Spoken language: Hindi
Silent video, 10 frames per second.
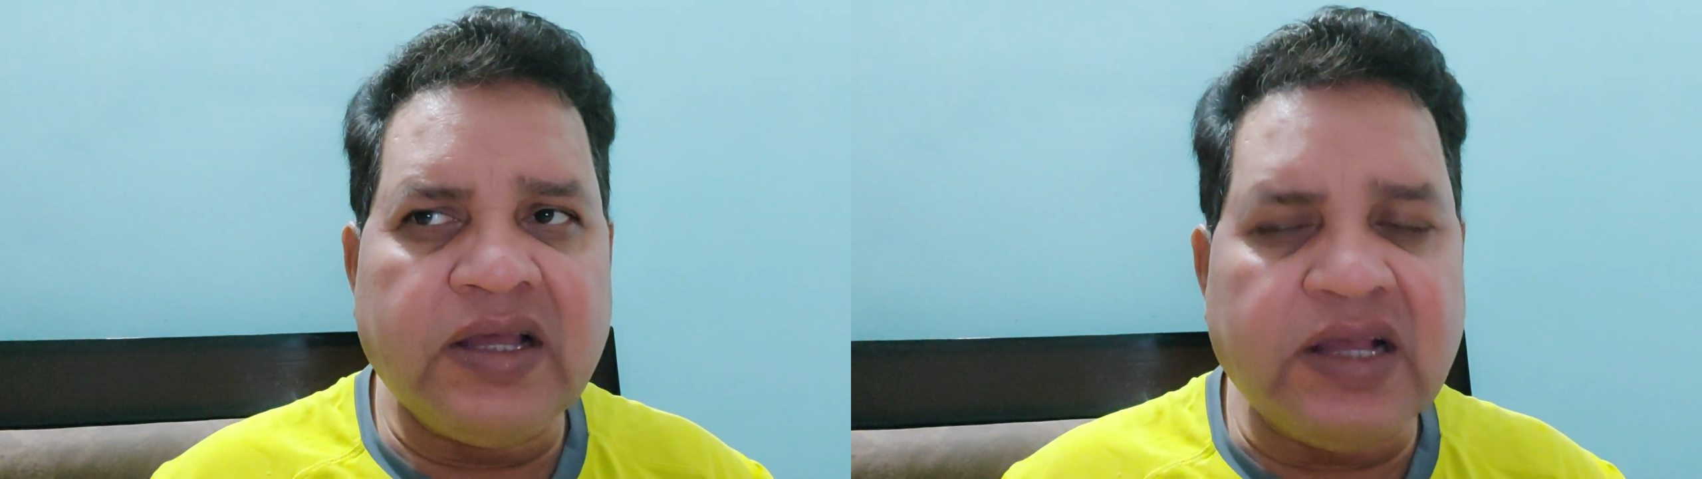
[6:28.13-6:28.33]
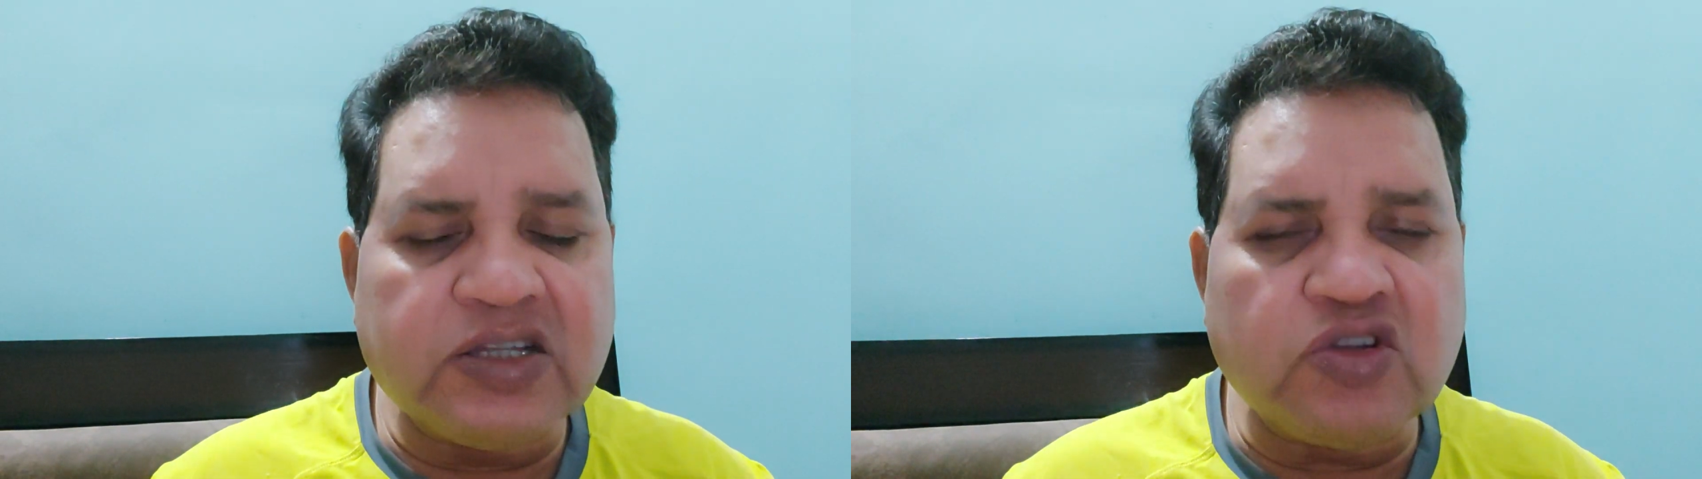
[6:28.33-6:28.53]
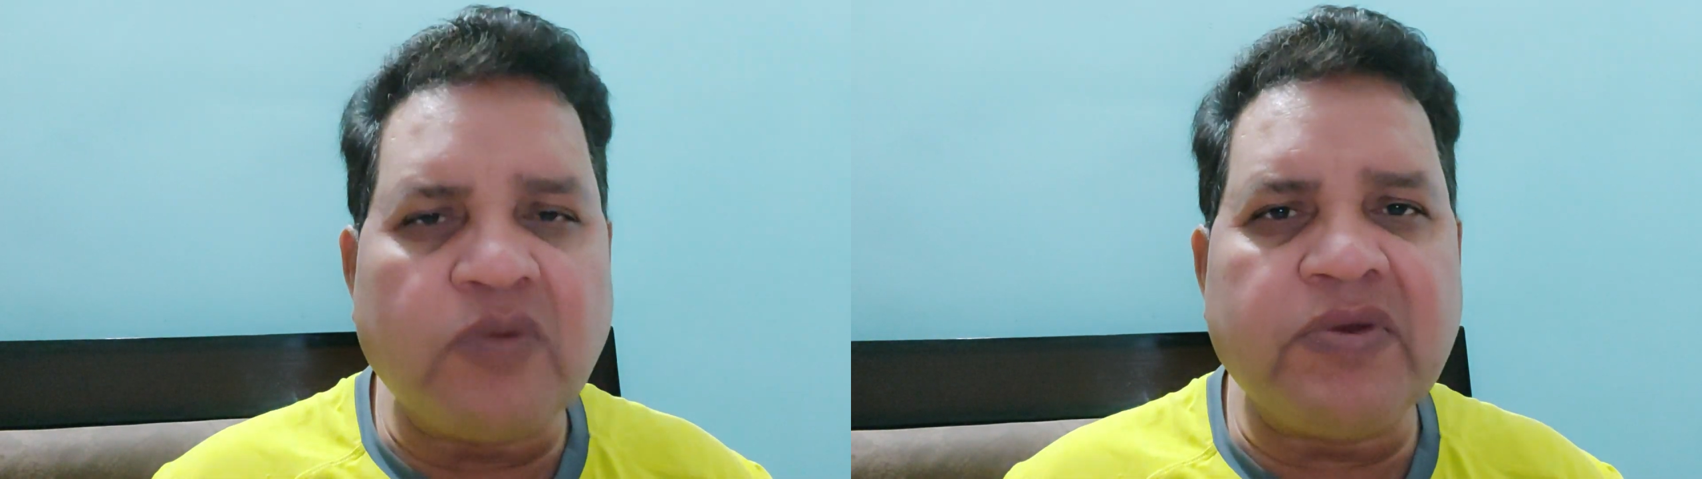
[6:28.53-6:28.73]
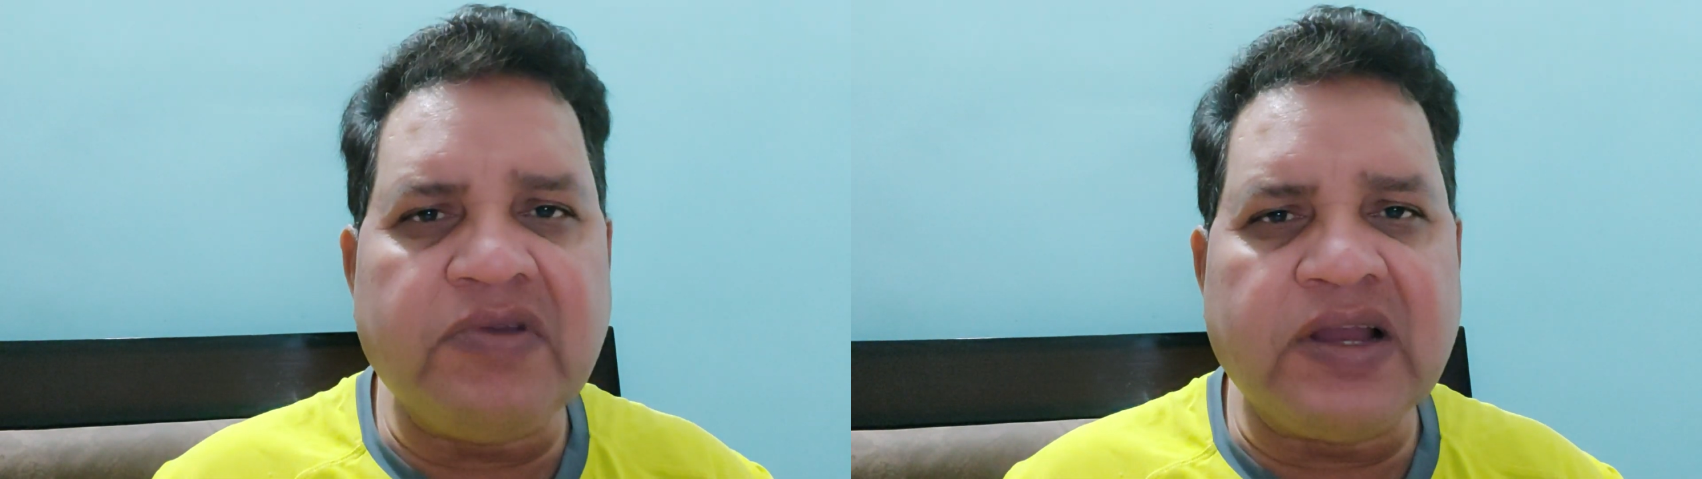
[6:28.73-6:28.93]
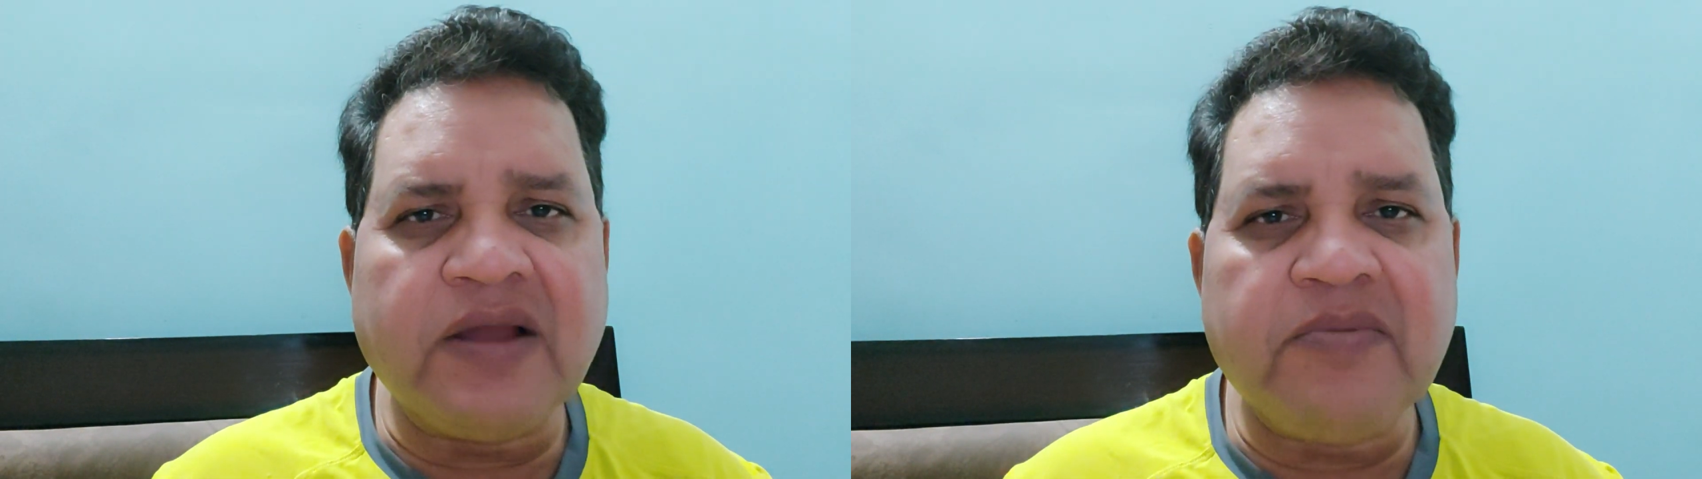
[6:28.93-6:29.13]
या 100
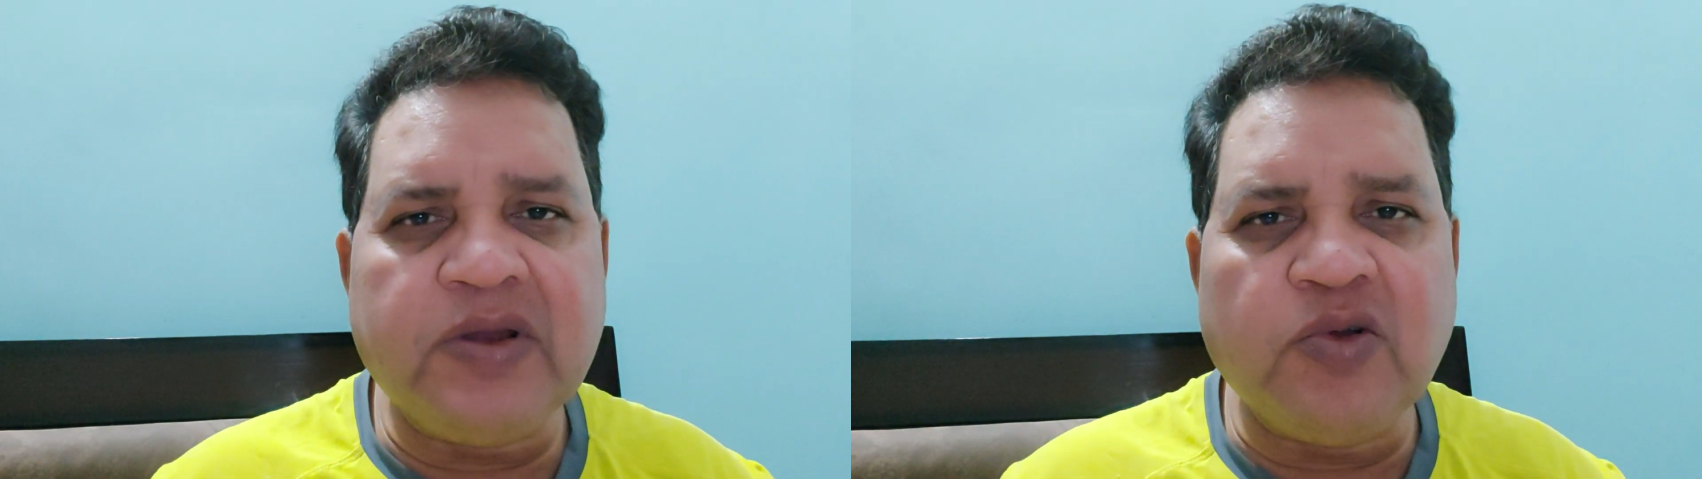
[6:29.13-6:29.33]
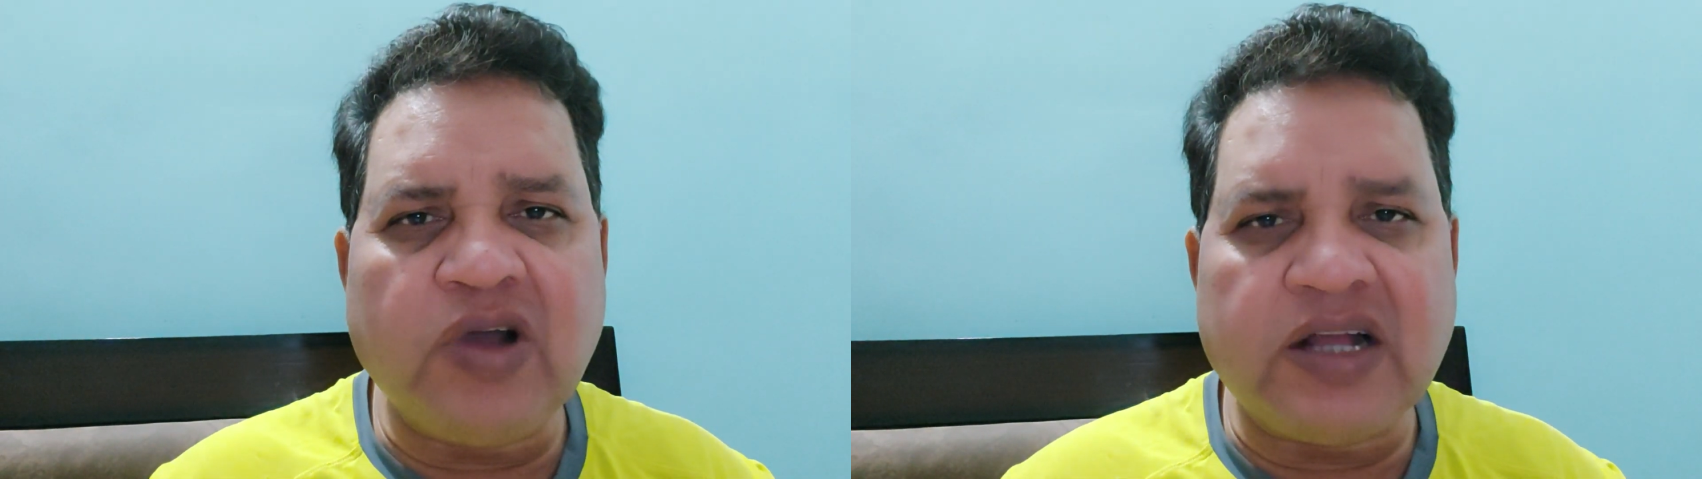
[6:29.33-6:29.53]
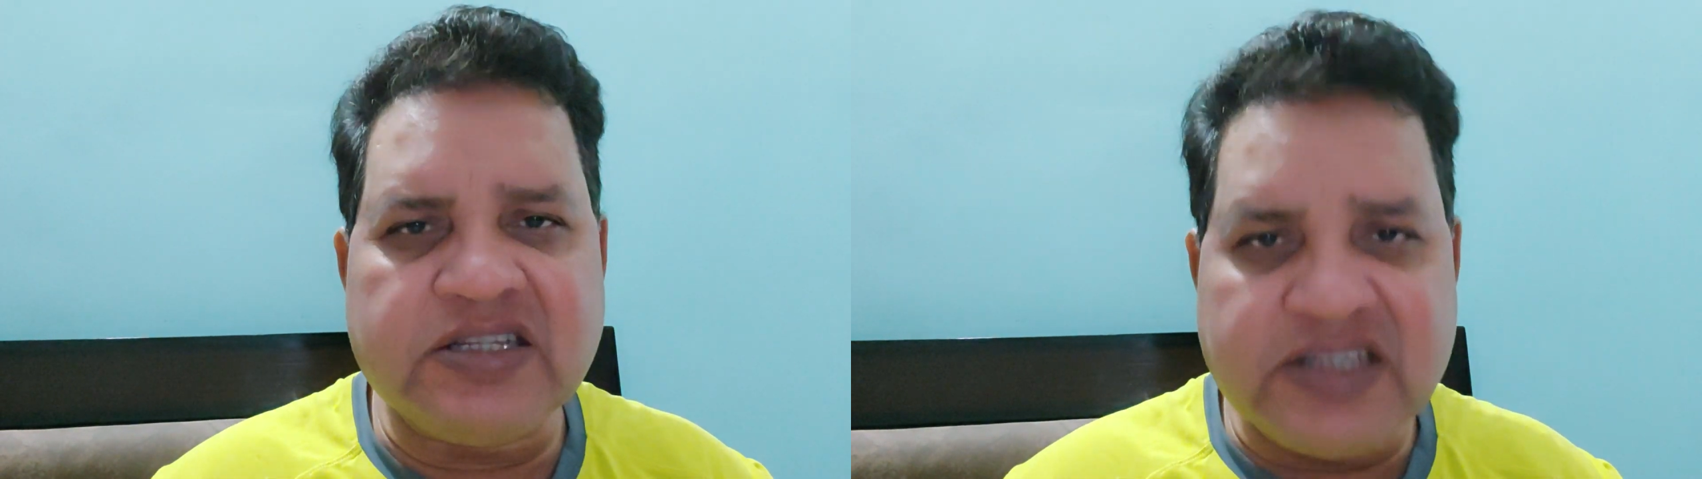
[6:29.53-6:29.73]
पीवी क्लब में लोग